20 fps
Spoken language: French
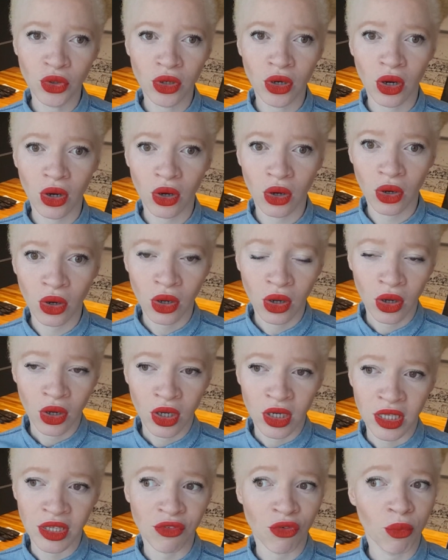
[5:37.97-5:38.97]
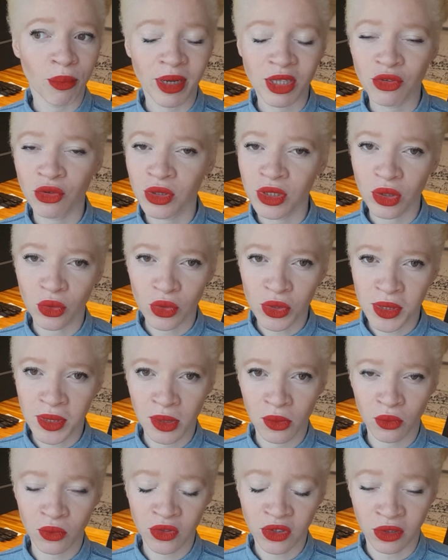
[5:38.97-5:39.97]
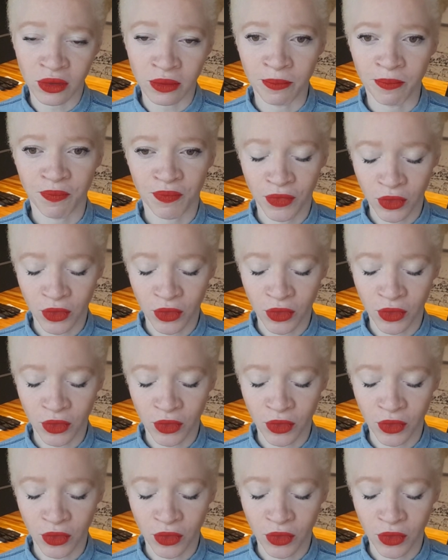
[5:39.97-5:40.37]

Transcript: ils euh, ils vont pas tenir aussi longtemps.